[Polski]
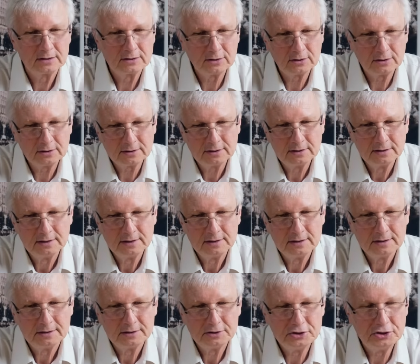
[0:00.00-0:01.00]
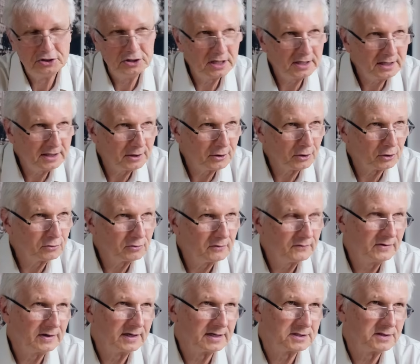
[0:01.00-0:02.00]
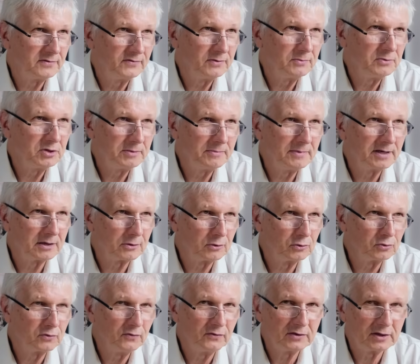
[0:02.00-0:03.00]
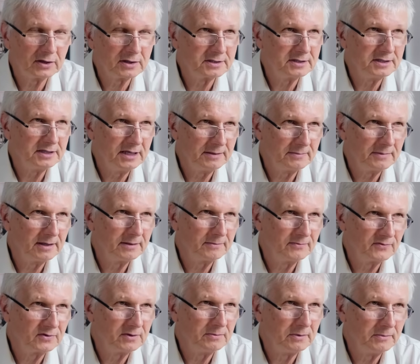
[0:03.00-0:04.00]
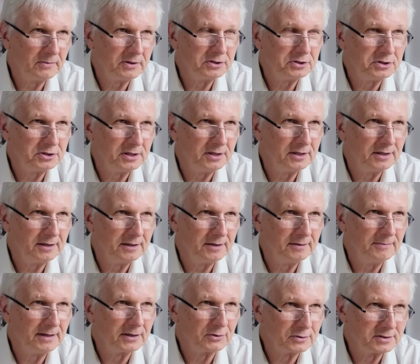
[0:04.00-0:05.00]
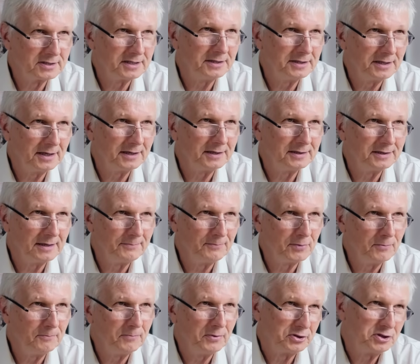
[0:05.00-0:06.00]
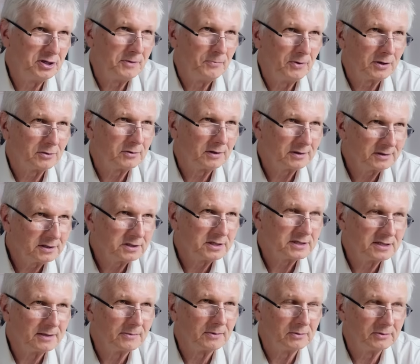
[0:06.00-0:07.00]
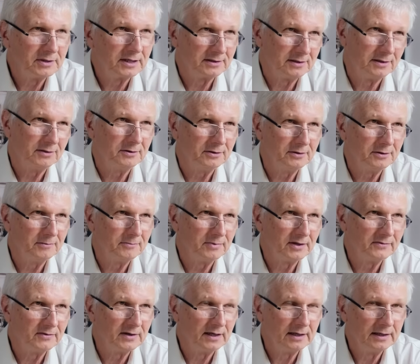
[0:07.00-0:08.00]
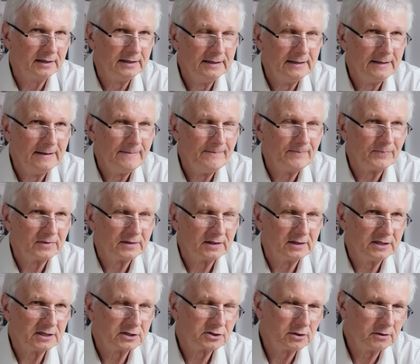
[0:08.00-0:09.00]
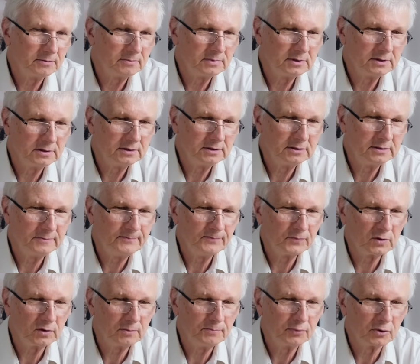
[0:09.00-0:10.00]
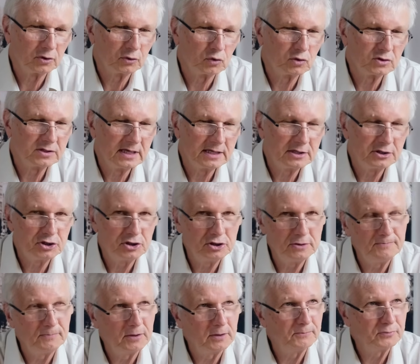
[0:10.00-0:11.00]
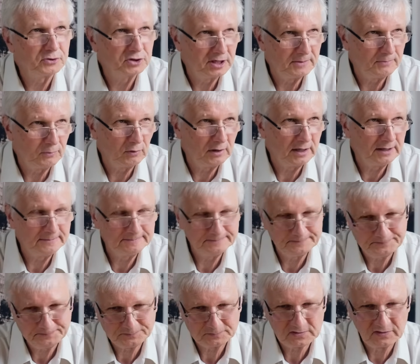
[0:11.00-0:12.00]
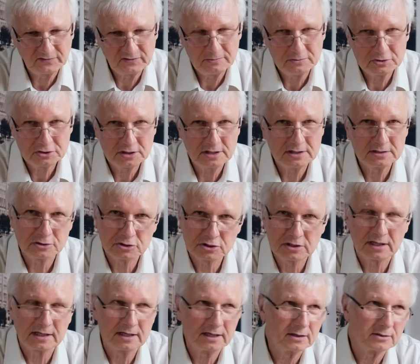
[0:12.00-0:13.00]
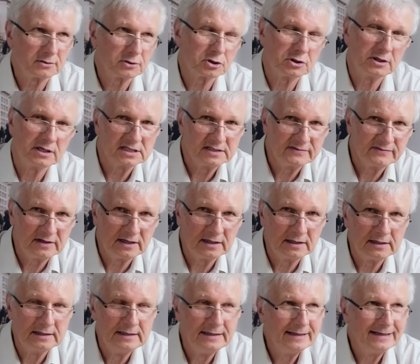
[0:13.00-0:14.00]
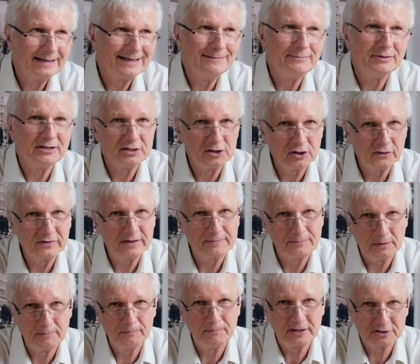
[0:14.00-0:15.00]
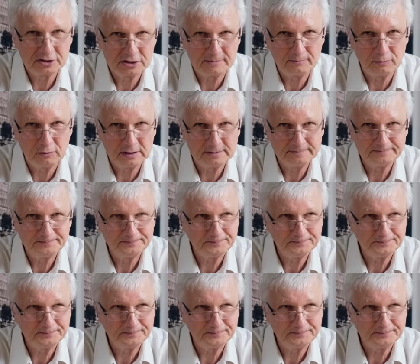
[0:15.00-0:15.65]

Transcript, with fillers: to dzięki kotłowi gazowemu nie ma rachunków grozy i nie ma w tym momencie marudzenia na pompę ciepła, która też jest dobrą technologią, prawda? Zresztą y, producenci pomp ciepła wymyślili coś takiego, co się nazywa hybrydowa pompa ciepła.